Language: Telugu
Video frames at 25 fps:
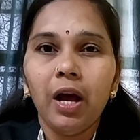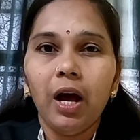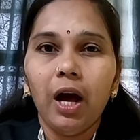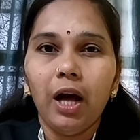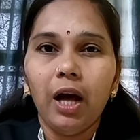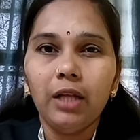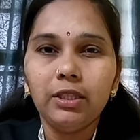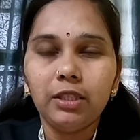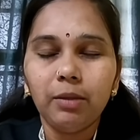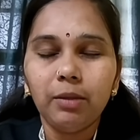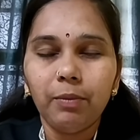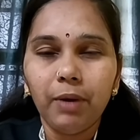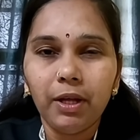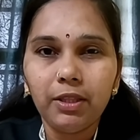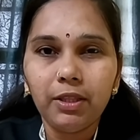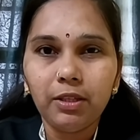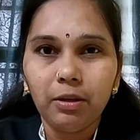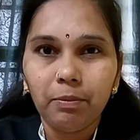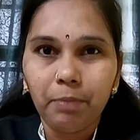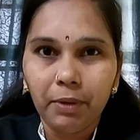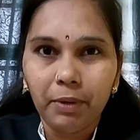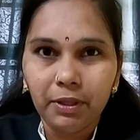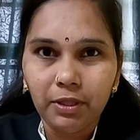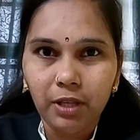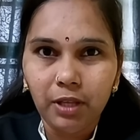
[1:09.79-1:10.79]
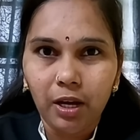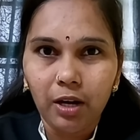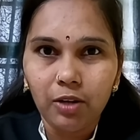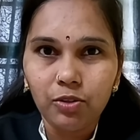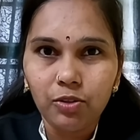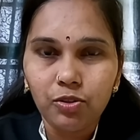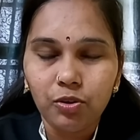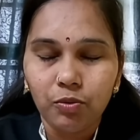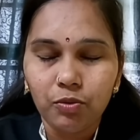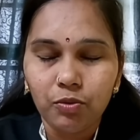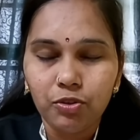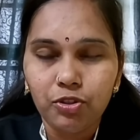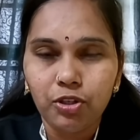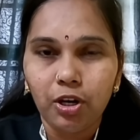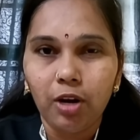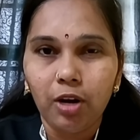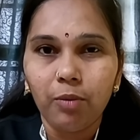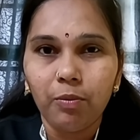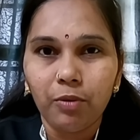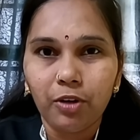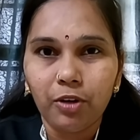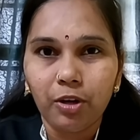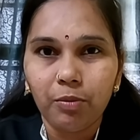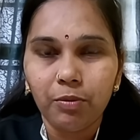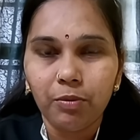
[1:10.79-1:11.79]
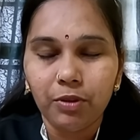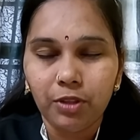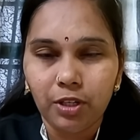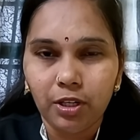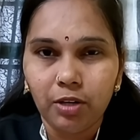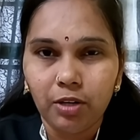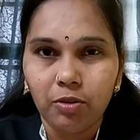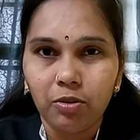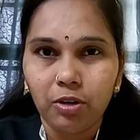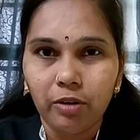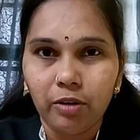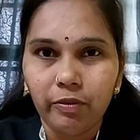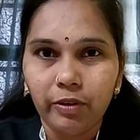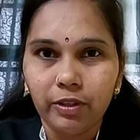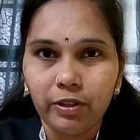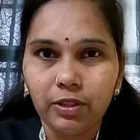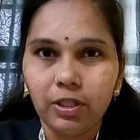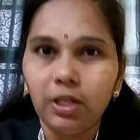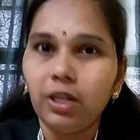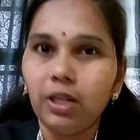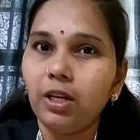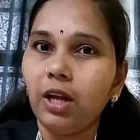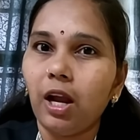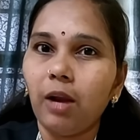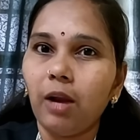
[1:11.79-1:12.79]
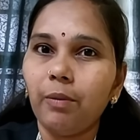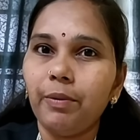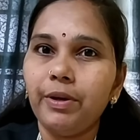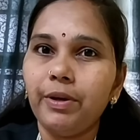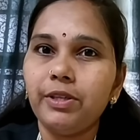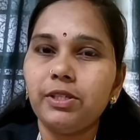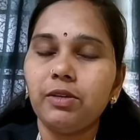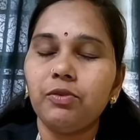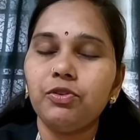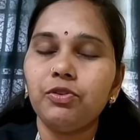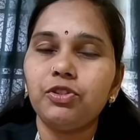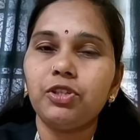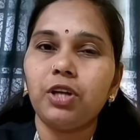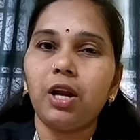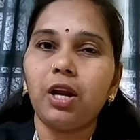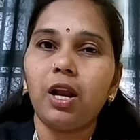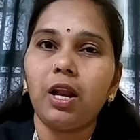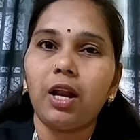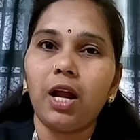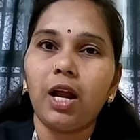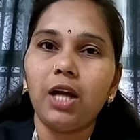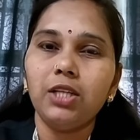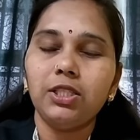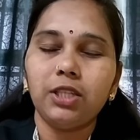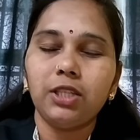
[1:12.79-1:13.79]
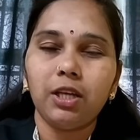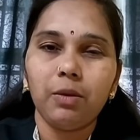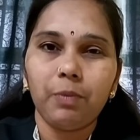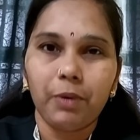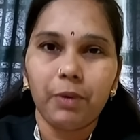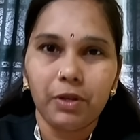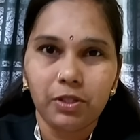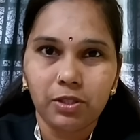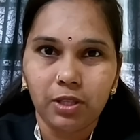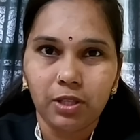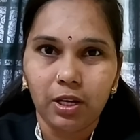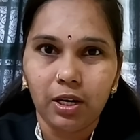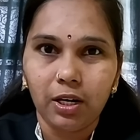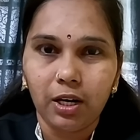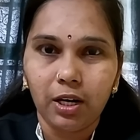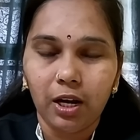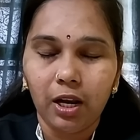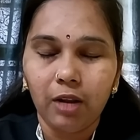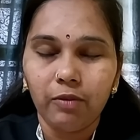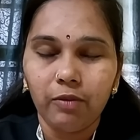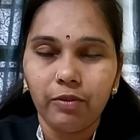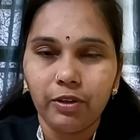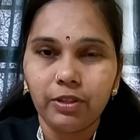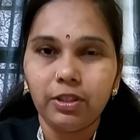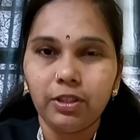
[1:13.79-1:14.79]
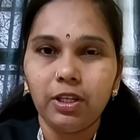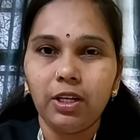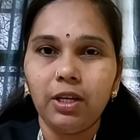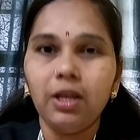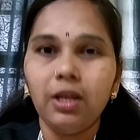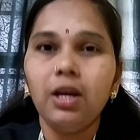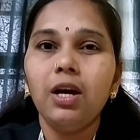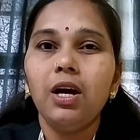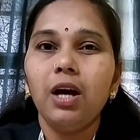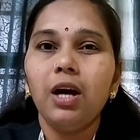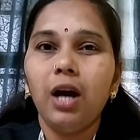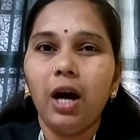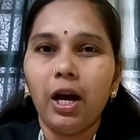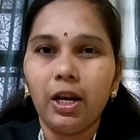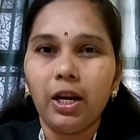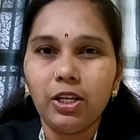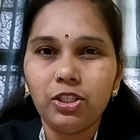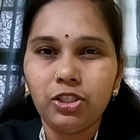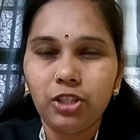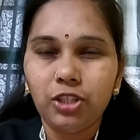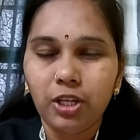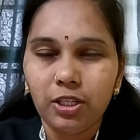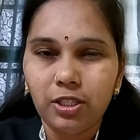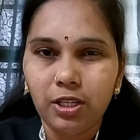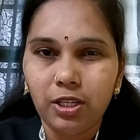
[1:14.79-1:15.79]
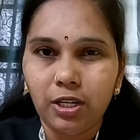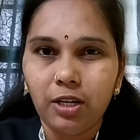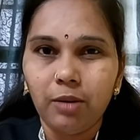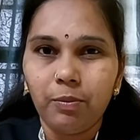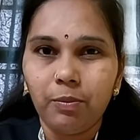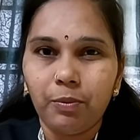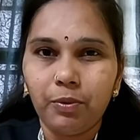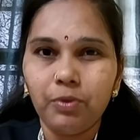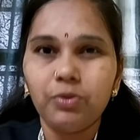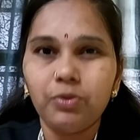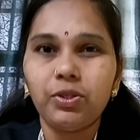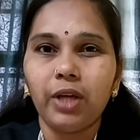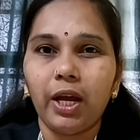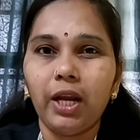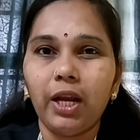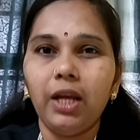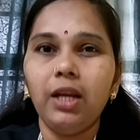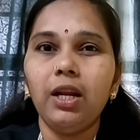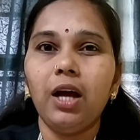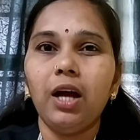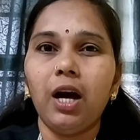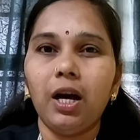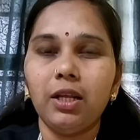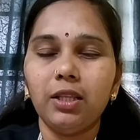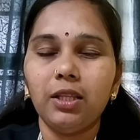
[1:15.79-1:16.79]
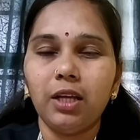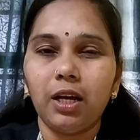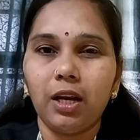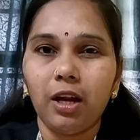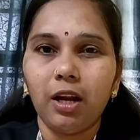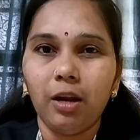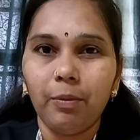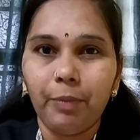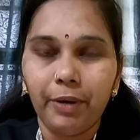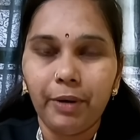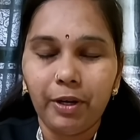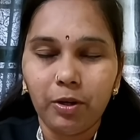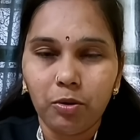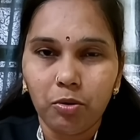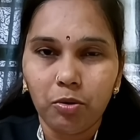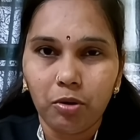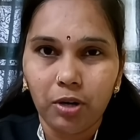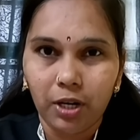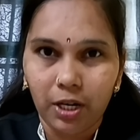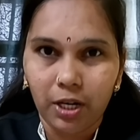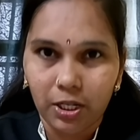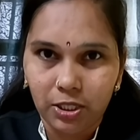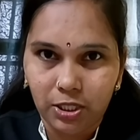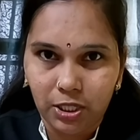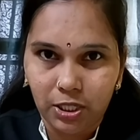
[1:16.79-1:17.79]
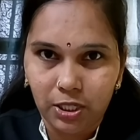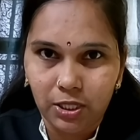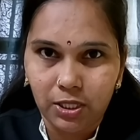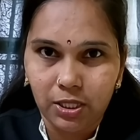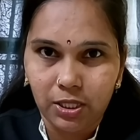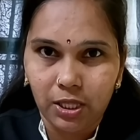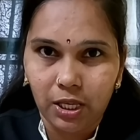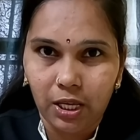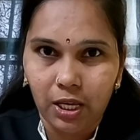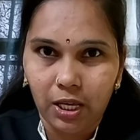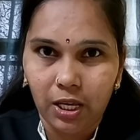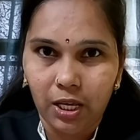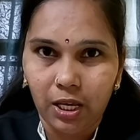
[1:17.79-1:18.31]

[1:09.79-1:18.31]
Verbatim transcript: అంత మాత్రం పద్నాలుగు సంవత్సరాలు ముఖ్యమంత్రిగా ఉన్న వ్యక్తిని నలభై సంవత్సరాల రాజకీయ ప్రస్థానం కల్లా వ్యక్తిని అరెస్ట్ చేసేటప్పుడు సరైన ఆధారాలు పెట్టుకోకుండా చేస్తే